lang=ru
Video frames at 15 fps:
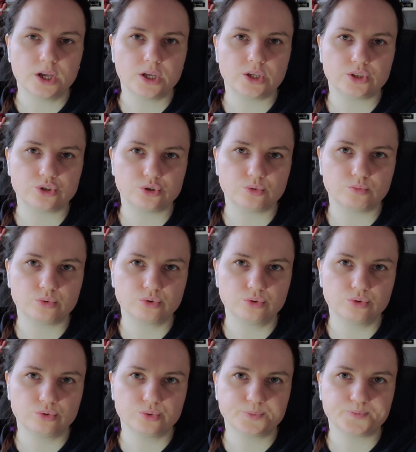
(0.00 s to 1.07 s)
еще
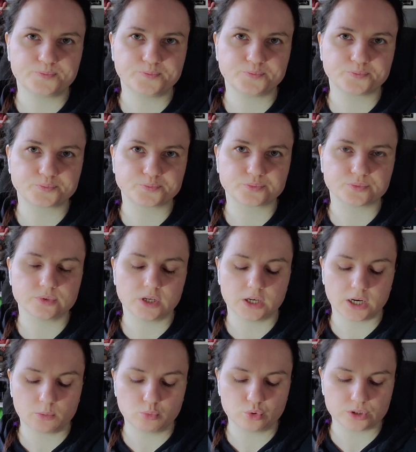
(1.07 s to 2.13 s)
буду
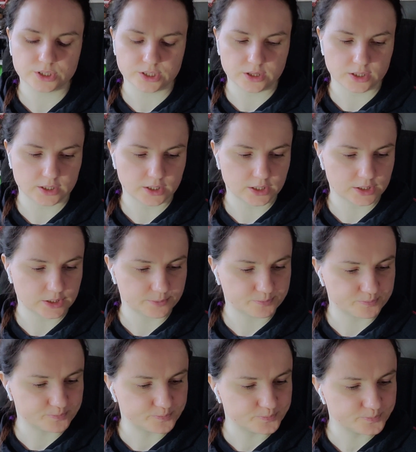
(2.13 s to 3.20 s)
работать над этим.